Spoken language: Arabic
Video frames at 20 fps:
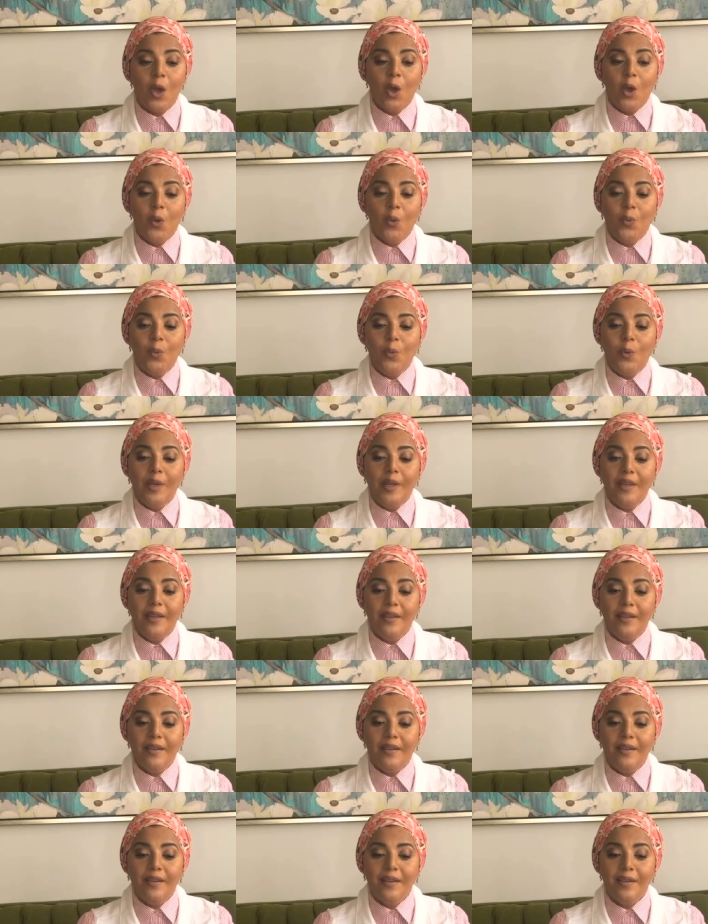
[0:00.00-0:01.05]
و...
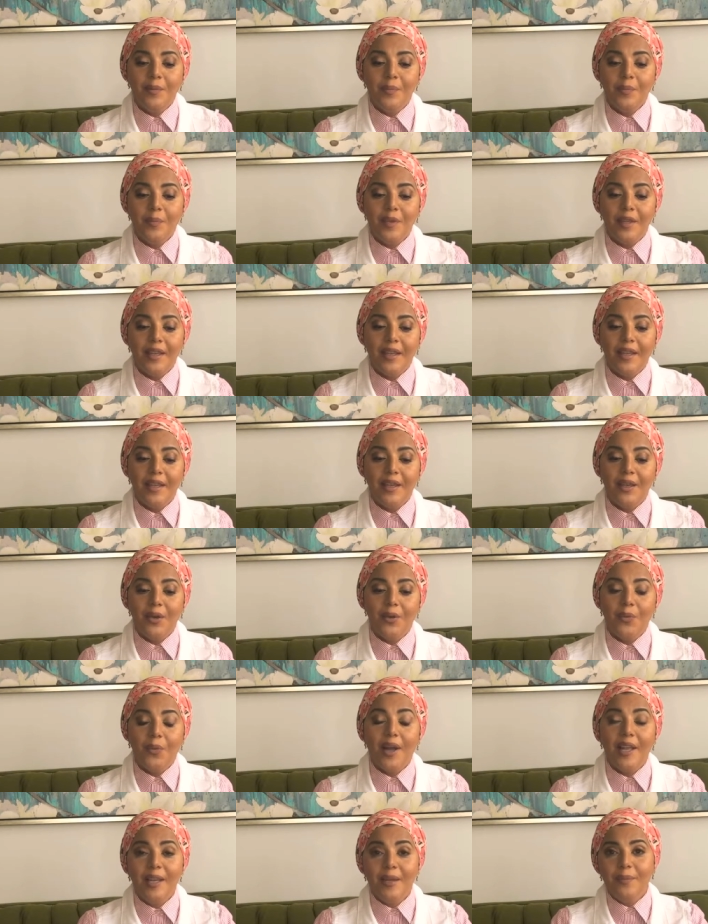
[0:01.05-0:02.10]

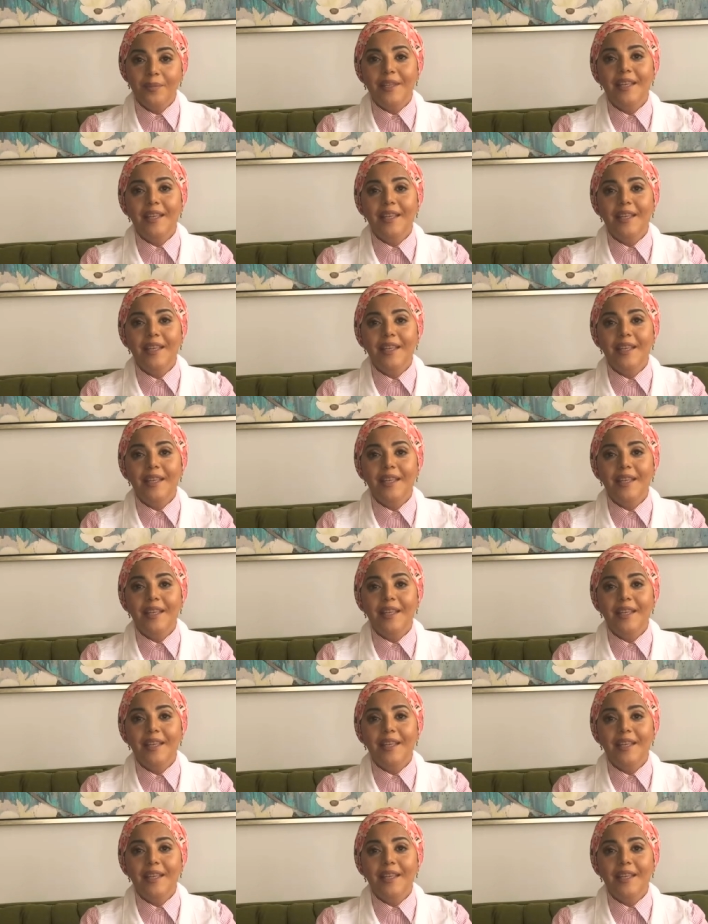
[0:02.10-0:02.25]
وقلبت